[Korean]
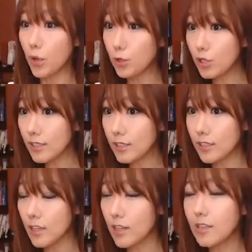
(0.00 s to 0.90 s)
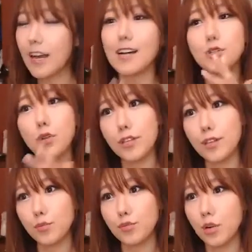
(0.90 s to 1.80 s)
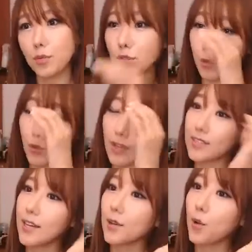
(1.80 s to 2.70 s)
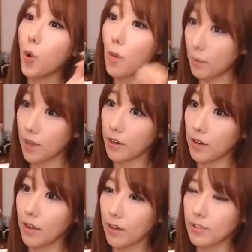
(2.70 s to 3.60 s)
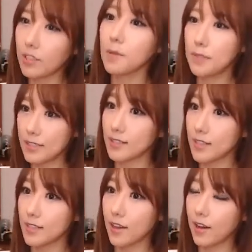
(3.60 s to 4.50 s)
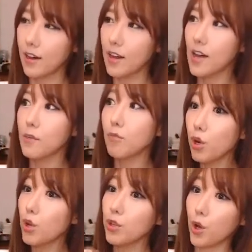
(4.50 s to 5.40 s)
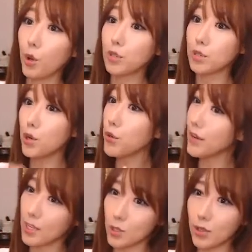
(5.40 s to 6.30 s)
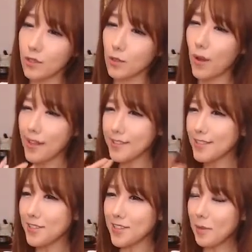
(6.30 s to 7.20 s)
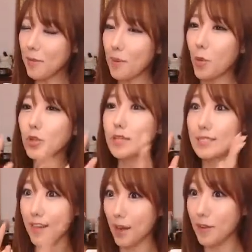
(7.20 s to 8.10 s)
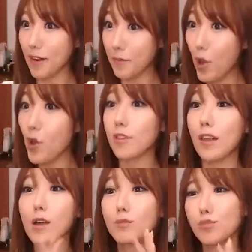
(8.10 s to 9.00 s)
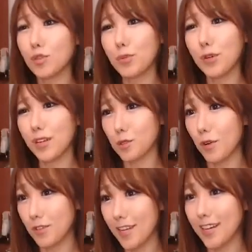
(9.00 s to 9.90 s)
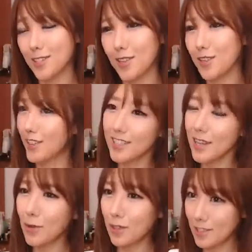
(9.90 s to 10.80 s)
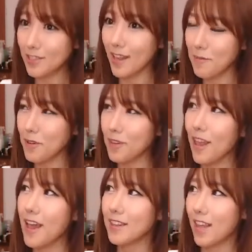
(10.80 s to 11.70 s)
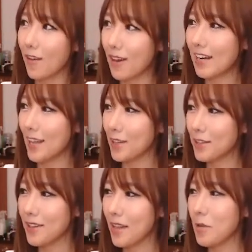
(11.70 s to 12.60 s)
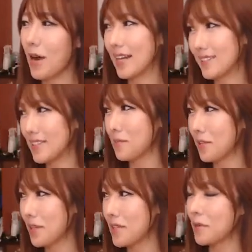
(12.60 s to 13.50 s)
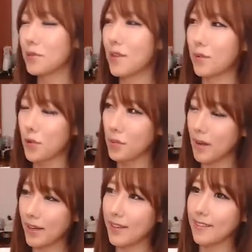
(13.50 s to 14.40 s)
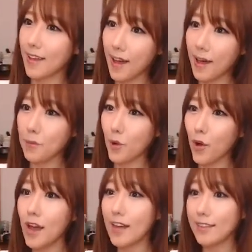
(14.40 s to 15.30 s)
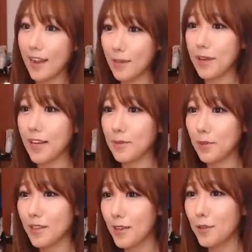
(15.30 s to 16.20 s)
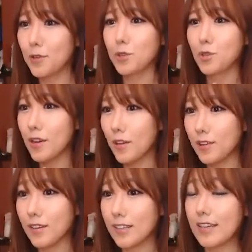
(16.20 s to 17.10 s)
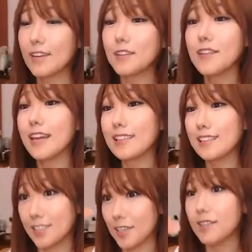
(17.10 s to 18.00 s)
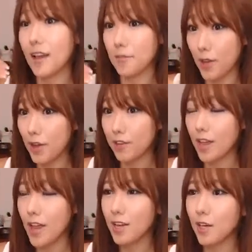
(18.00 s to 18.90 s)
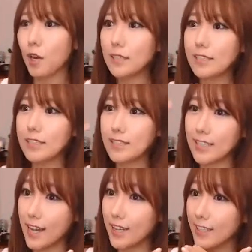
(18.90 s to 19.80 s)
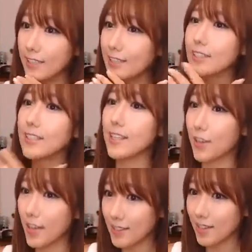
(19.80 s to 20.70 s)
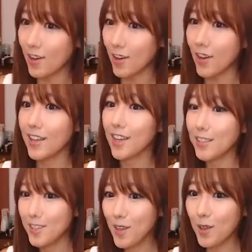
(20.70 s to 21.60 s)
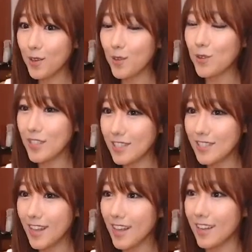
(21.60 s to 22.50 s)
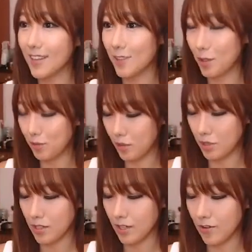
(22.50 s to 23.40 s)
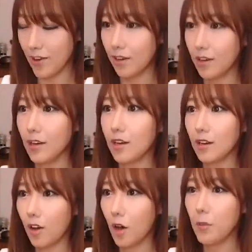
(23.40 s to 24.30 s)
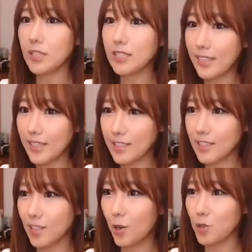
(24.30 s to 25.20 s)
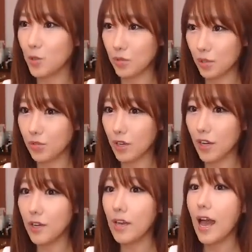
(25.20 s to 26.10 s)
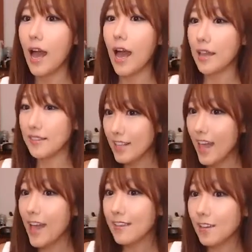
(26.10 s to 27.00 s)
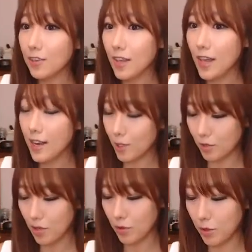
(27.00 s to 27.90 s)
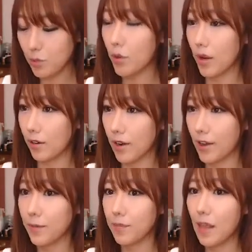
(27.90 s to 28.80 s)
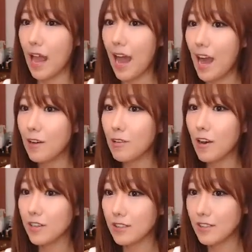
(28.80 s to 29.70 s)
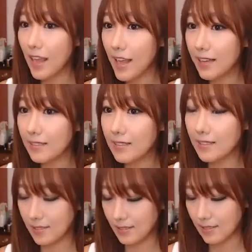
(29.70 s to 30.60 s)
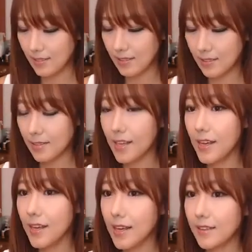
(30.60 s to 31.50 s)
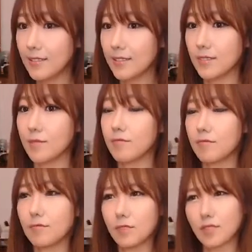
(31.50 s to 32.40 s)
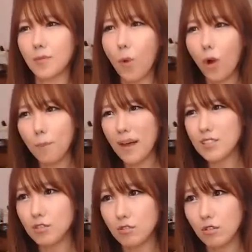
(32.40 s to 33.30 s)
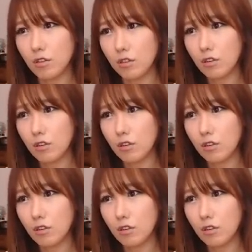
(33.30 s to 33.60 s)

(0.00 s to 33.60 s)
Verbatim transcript: 외국인들은요, 가족에 대해서 물어보는 걸 굉장히 고맙게 여겨요. 특히 비즈니스에서요. 물론 여러분이 서로의 가족에 대해서 완전히 생판 모르는 사람이라면 물어보기가 좀 어색하죠. 근데 뭐 그 전에 한번 대화를 나눴는데 뭐 아들이 이번에 새로 고등학교에 입학했다, 뭐 딸내미가 이번에 새로 초등학교에 들어갔다 이런 얘기를 들었다면 여러분이 그 이야기를 기억해서 야, 니네 애들 어떻게 지내? 라는 걸 물어보시는 거예요. 어머니 잘계신 이런 건 좀 그렇고요. 니네 애들 어때? 라고 물어보는 건 뭐라 그럴까요? How are things? Kids. 근데 뭐가 빠졌어?